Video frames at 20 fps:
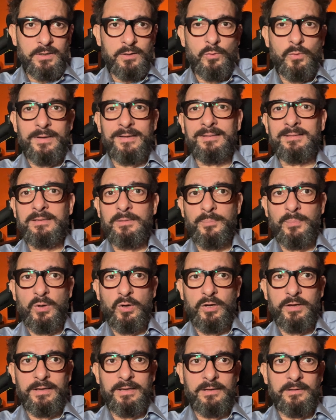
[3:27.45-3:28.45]
questi
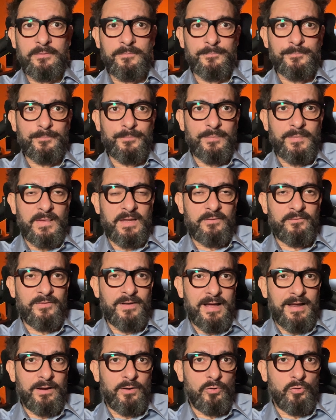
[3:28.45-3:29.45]
poi
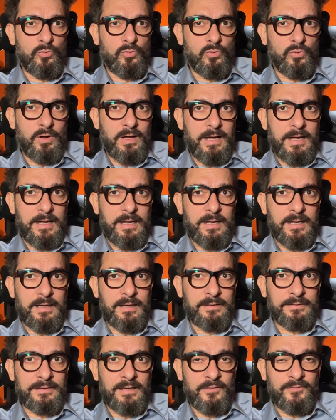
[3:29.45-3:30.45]
vanno a,
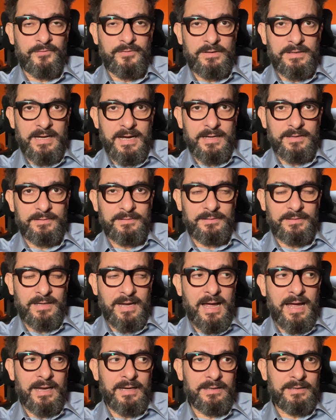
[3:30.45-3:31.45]
ad affidarsi
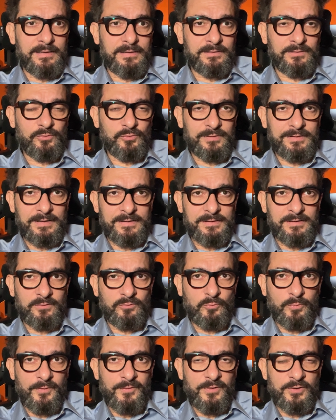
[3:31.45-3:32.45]
a sostanze
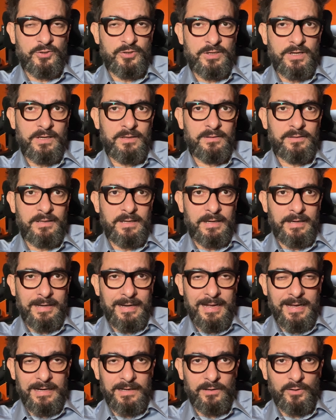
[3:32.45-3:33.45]
stupefacenti,
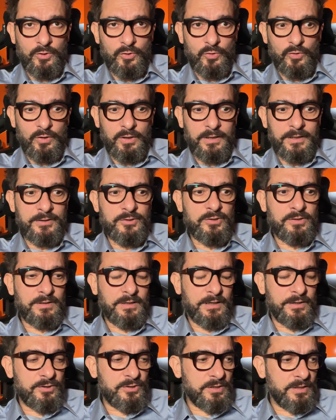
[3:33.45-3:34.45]
all'alcol,
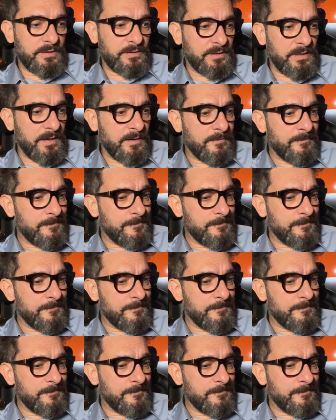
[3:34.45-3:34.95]
eccetera, eccetera.